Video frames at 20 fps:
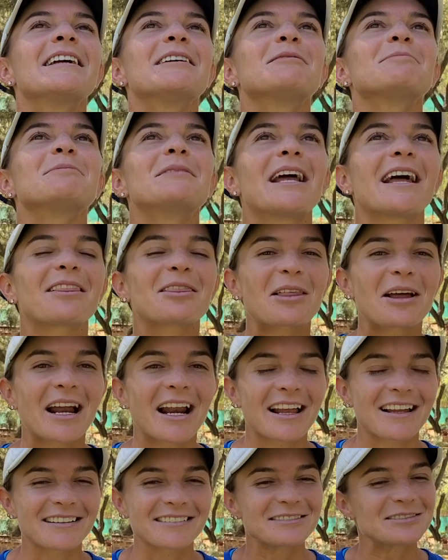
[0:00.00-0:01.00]
Mira, te
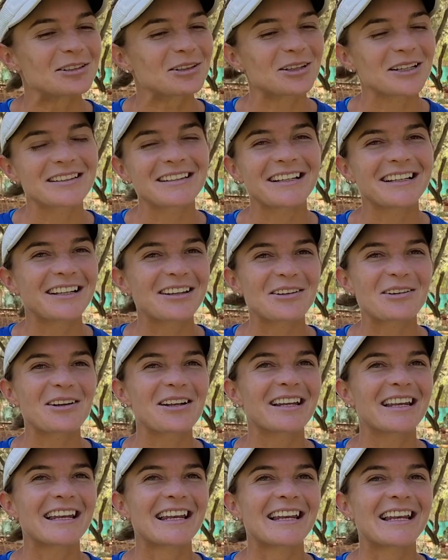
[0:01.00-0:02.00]
no he tenido
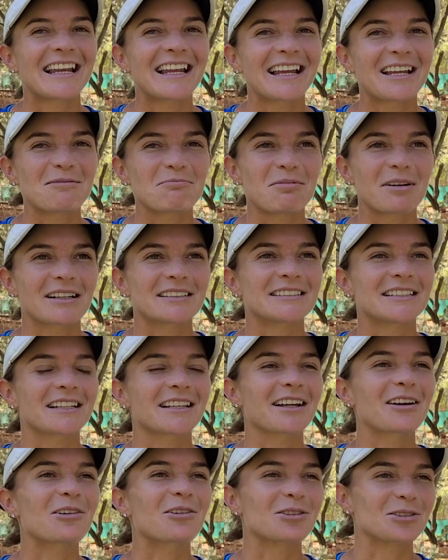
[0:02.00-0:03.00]
el, el placer
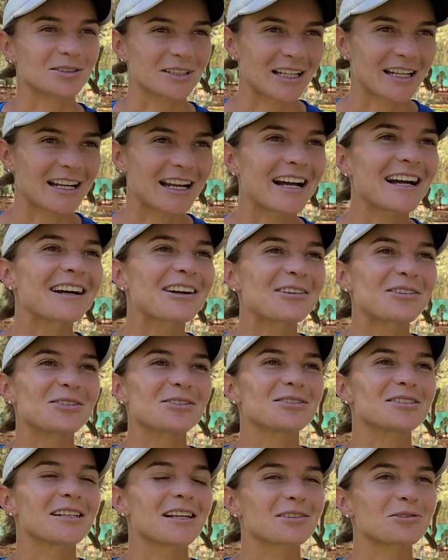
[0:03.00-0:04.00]
de conocerla,
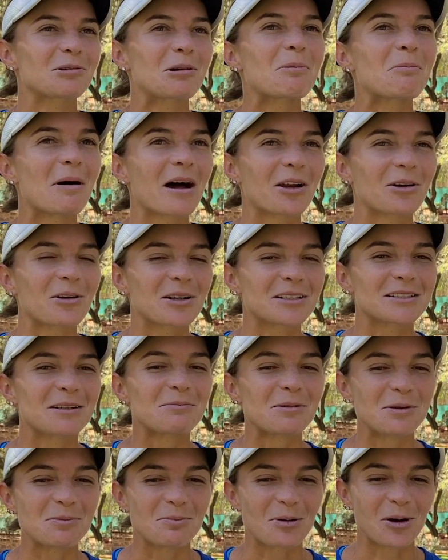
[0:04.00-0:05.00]
conocí a su hermano hace
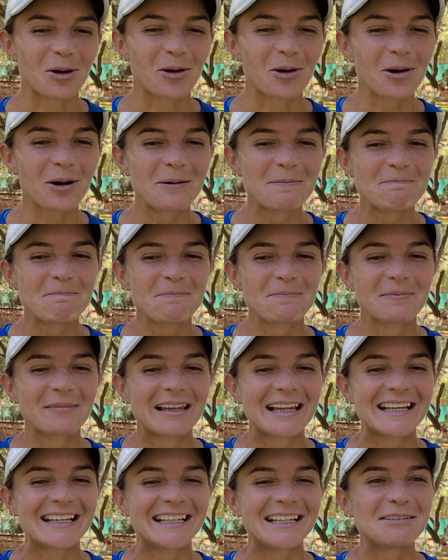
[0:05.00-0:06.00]
muy poco
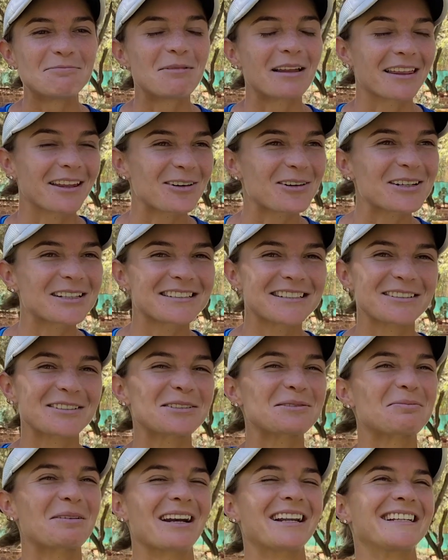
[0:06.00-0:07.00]
y me dijo que sí
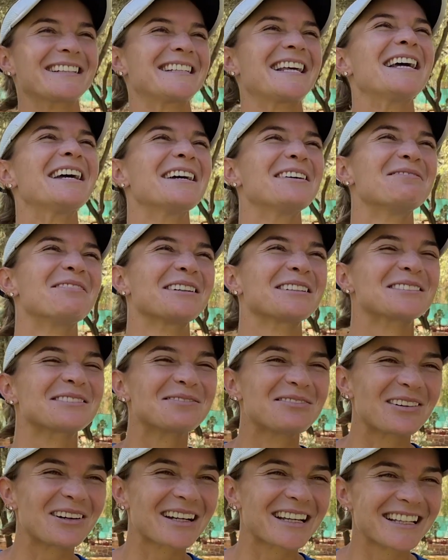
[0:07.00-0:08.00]
nos parecemos
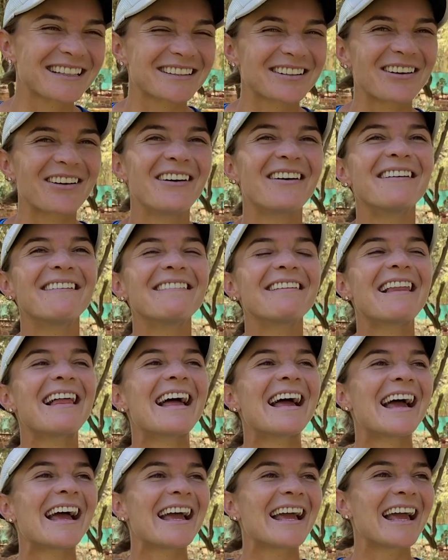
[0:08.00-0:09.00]
un poquito.
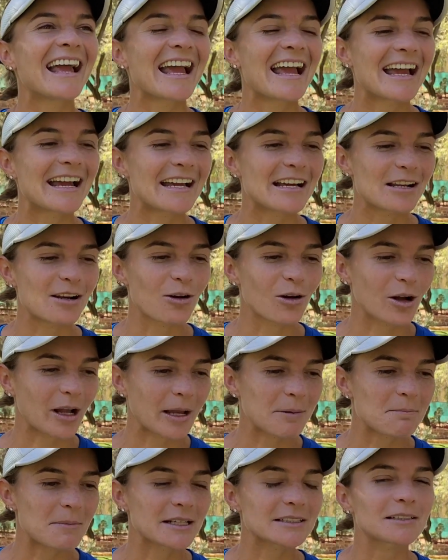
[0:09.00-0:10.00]
Eh, lo
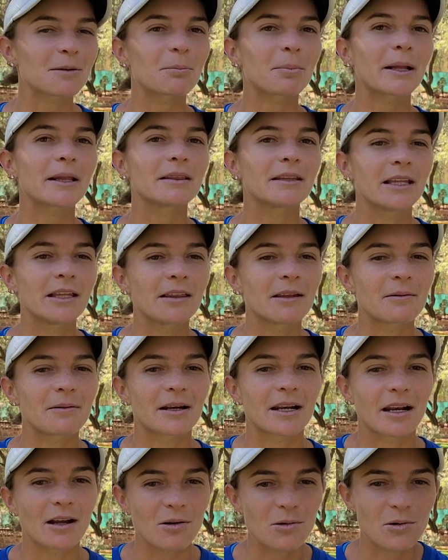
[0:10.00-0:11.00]
que más aprendí de
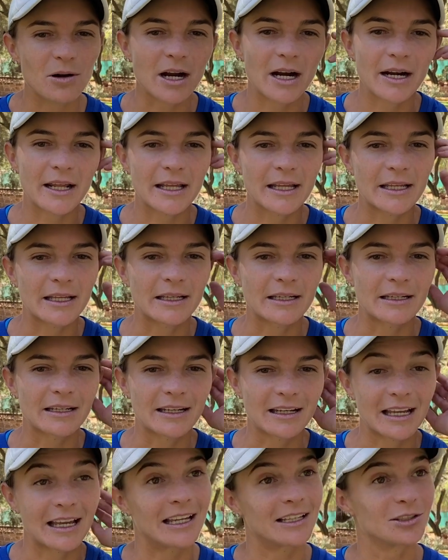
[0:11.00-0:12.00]
verla jugar en,
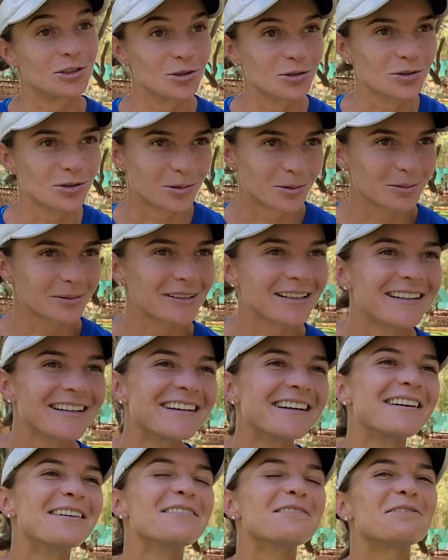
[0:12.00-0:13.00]
en, YouTube
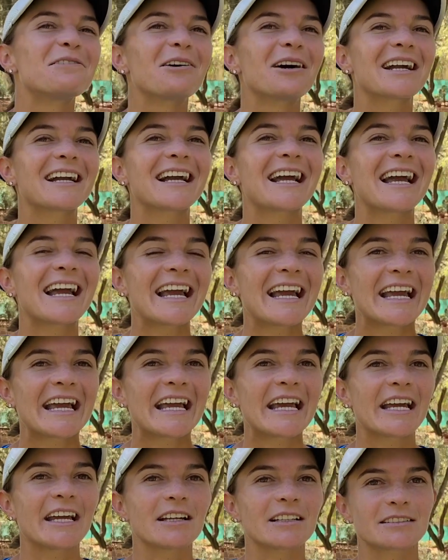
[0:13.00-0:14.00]
fue
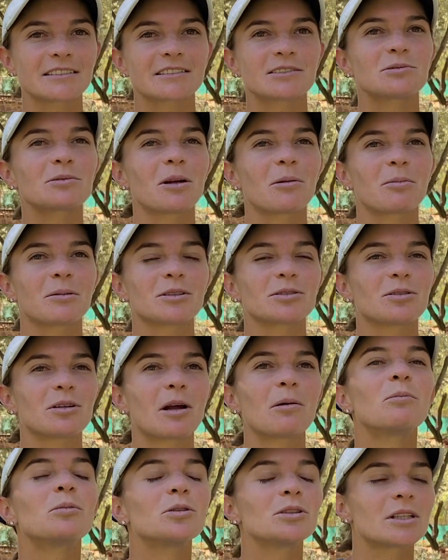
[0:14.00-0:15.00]
que es una
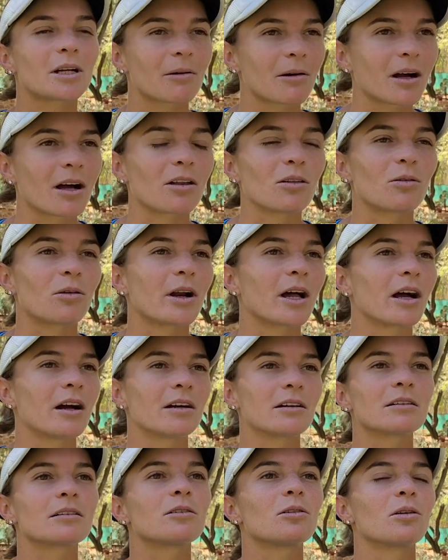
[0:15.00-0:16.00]
persona muy trabajadora,
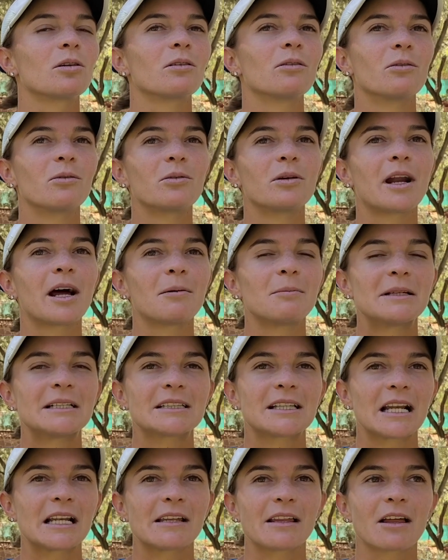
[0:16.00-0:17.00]
con una
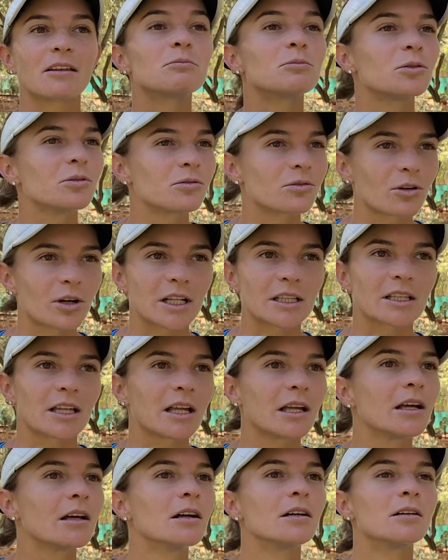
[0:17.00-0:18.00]
mentalidad muy
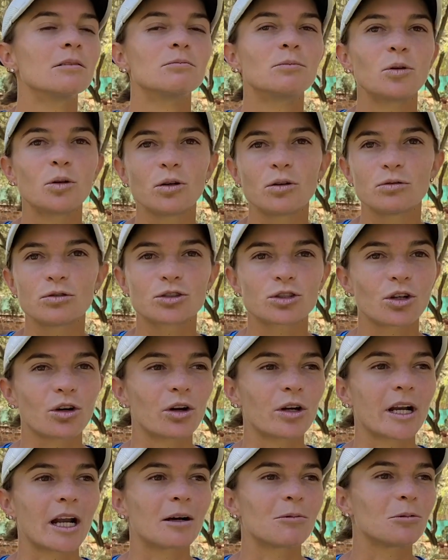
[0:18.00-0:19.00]
fuerte, muy
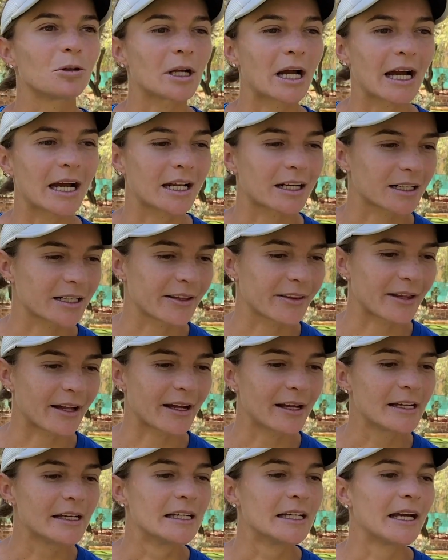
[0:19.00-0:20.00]
luchona, muy
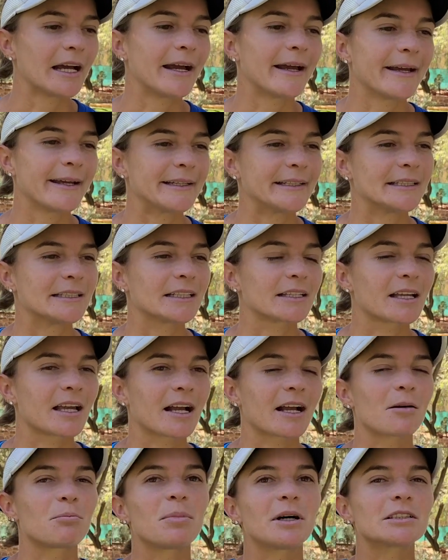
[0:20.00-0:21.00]
aguerrida, eh, que
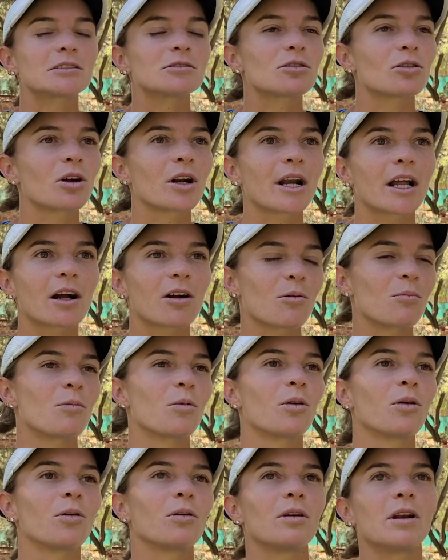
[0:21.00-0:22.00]
capaz no era
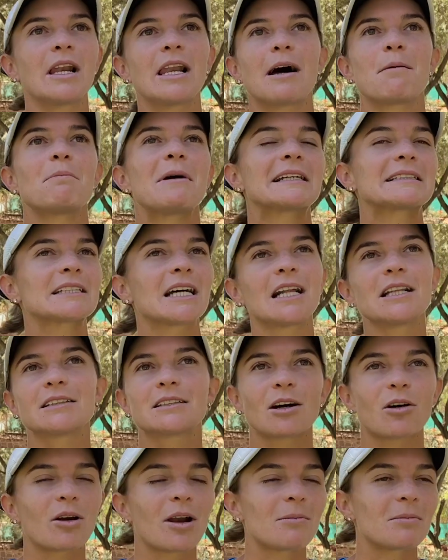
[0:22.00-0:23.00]
como la más
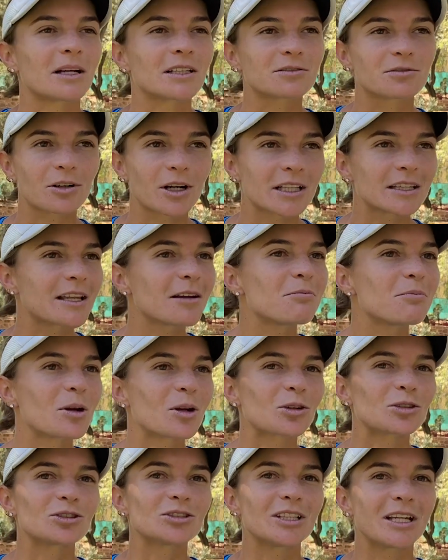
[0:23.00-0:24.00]
alta o la más fuerte,
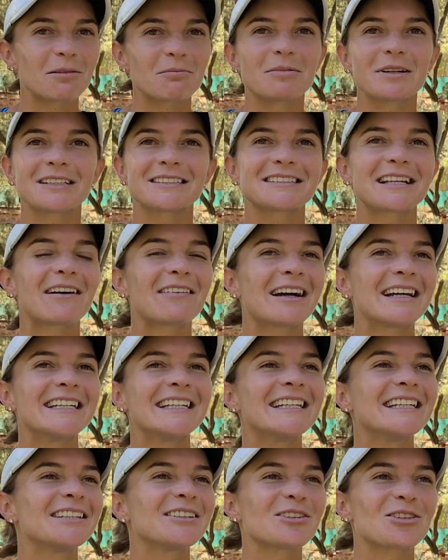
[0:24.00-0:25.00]
pero siempre estaba
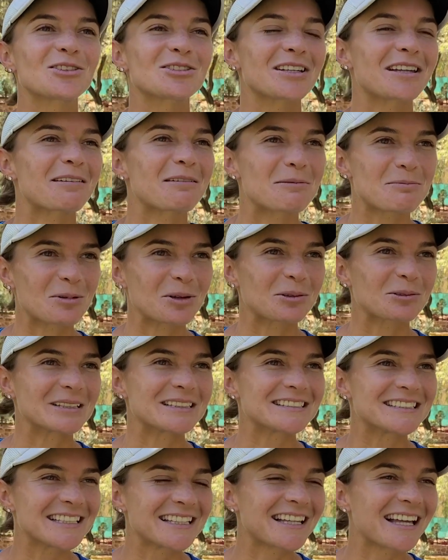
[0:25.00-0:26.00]
ahí, no se daba por
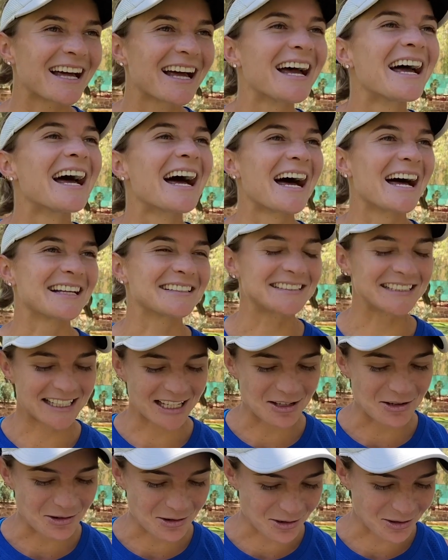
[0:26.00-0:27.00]
vencida. Así
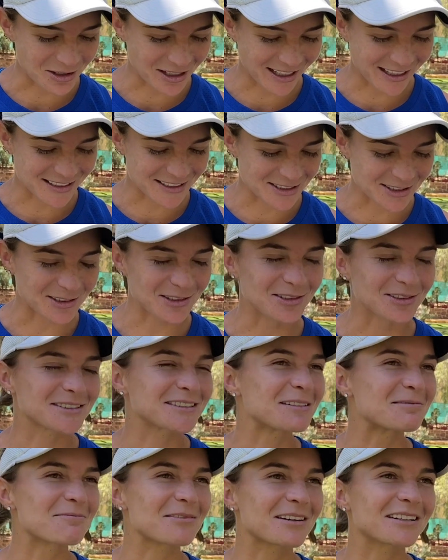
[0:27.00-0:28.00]
que yo creo que eso
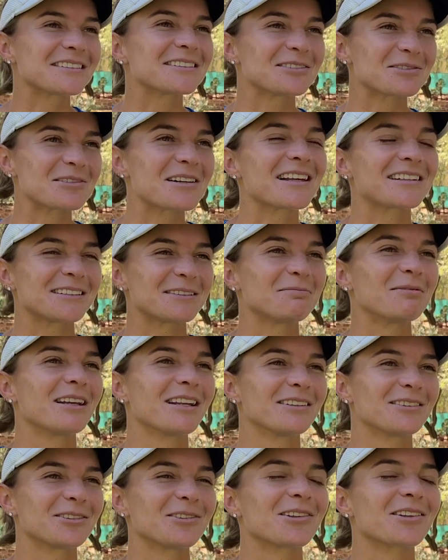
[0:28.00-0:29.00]
siempre ha sido una
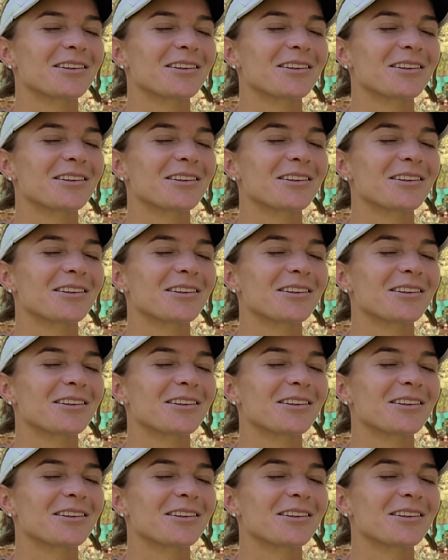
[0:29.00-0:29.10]
similitud.